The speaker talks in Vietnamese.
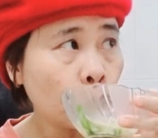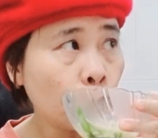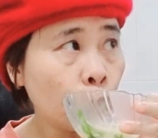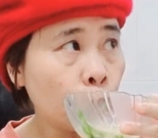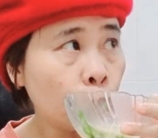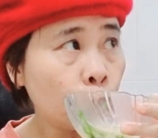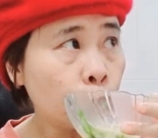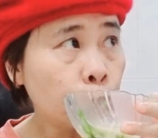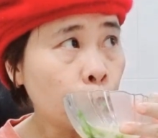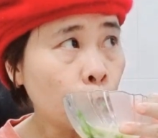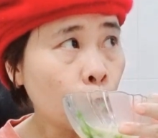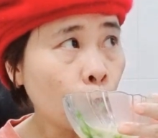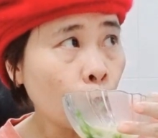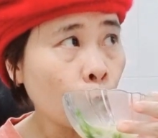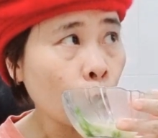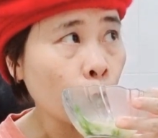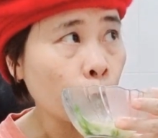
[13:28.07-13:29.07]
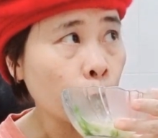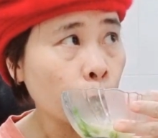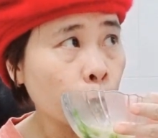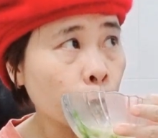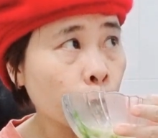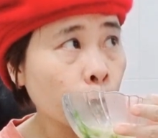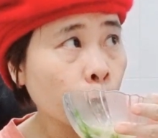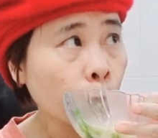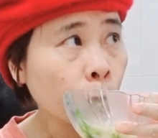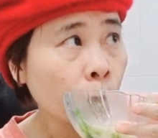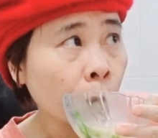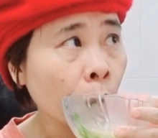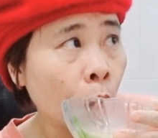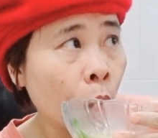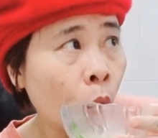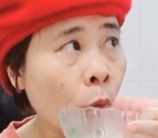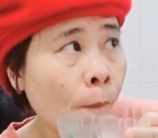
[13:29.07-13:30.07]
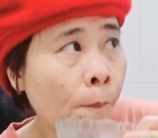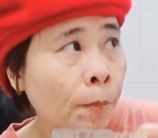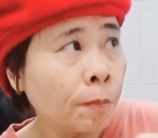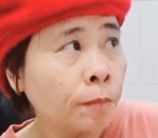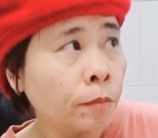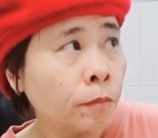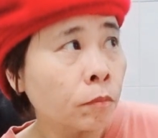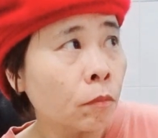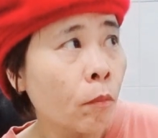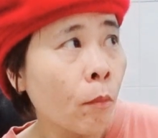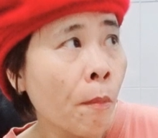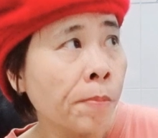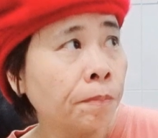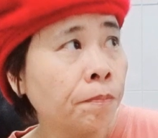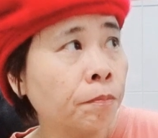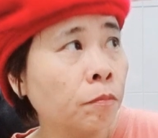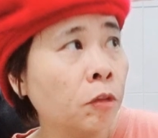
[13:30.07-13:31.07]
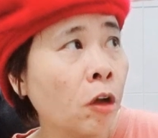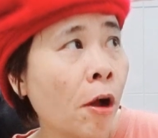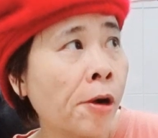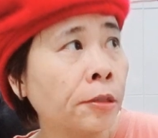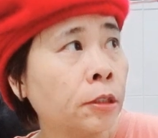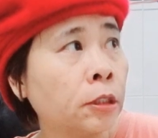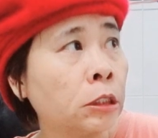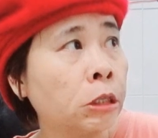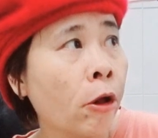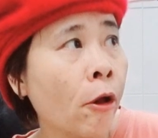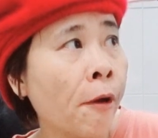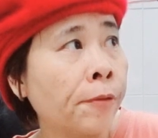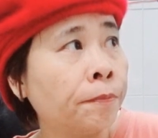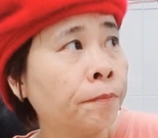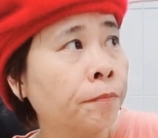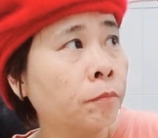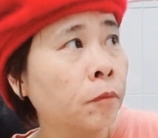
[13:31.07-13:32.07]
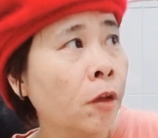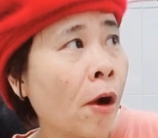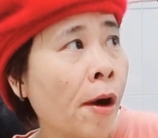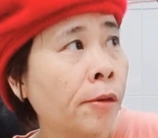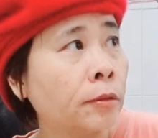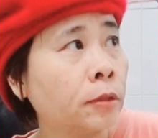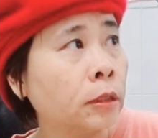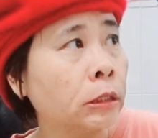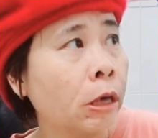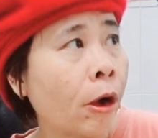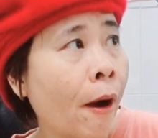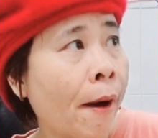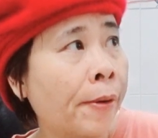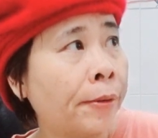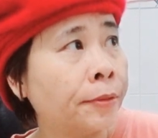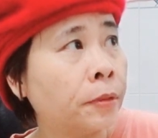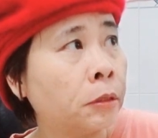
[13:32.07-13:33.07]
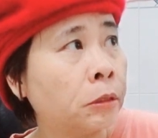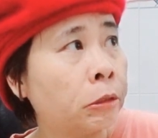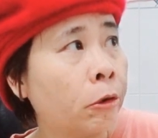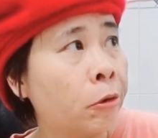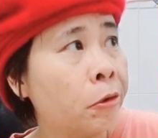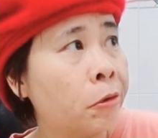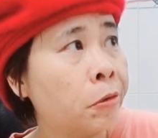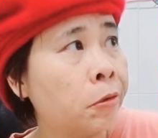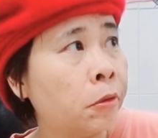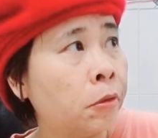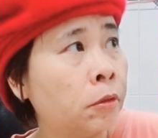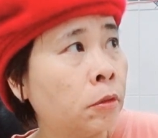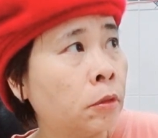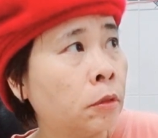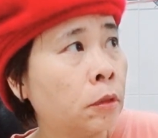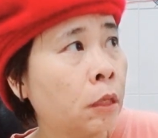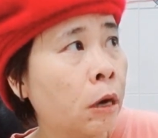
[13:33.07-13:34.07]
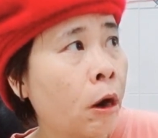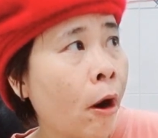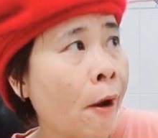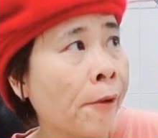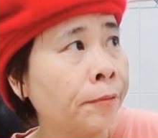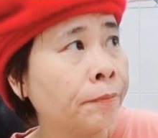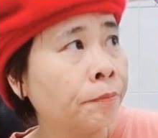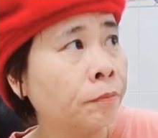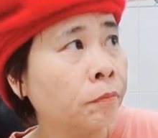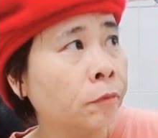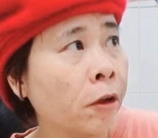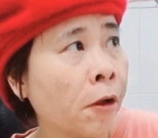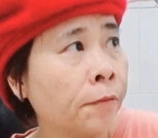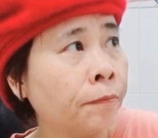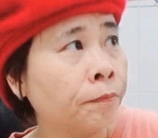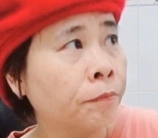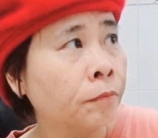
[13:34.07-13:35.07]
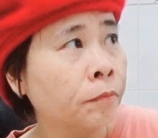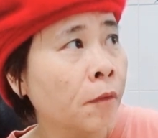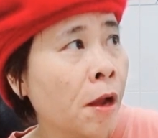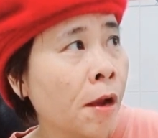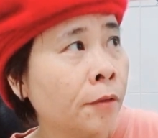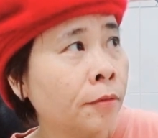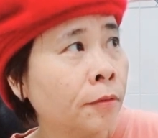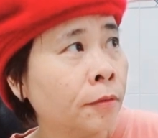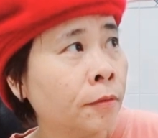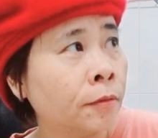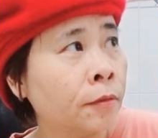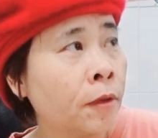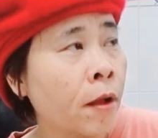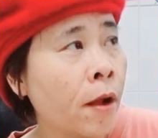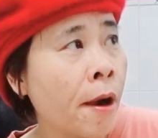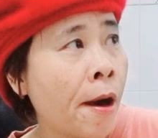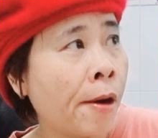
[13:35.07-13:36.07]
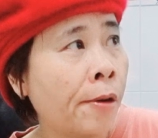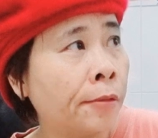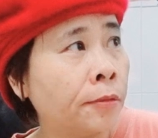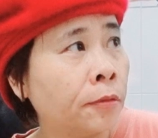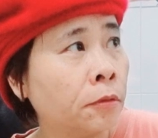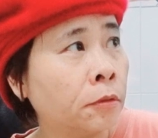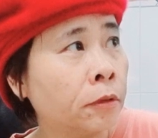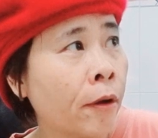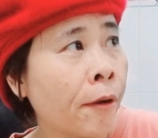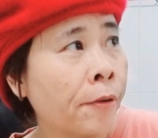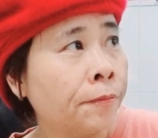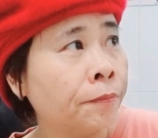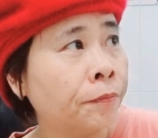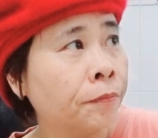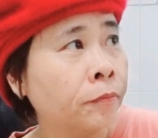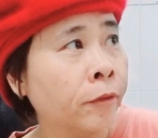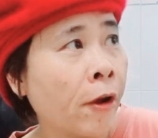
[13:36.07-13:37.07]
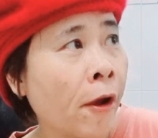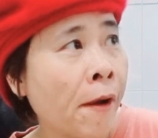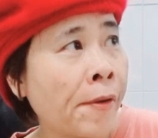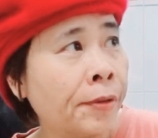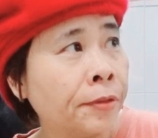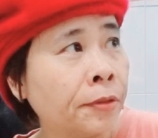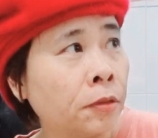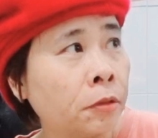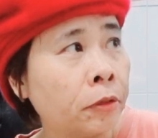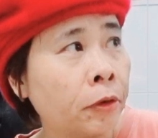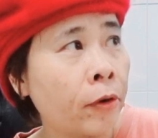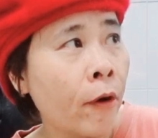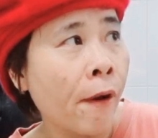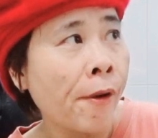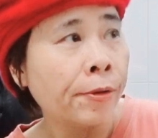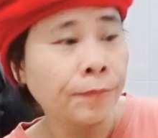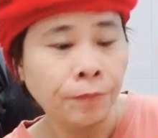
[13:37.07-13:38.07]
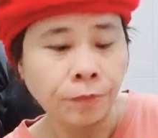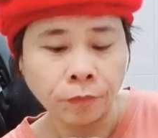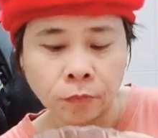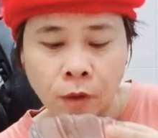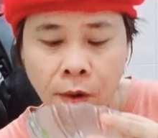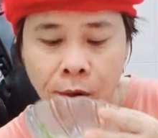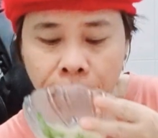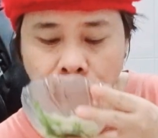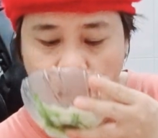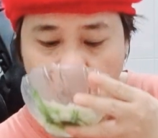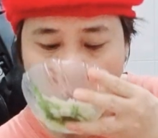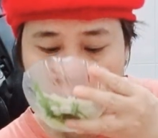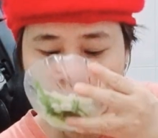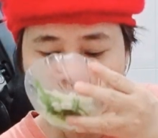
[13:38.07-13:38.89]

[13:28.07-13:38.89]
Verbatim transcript: 2. Quản lý sử dụng tiết kiệm có hiệu quả tài sản, cơ sở vật chất được giao và kinh phí được cấp. 3 thực hiện biện pháp cần thiết nhằm bảo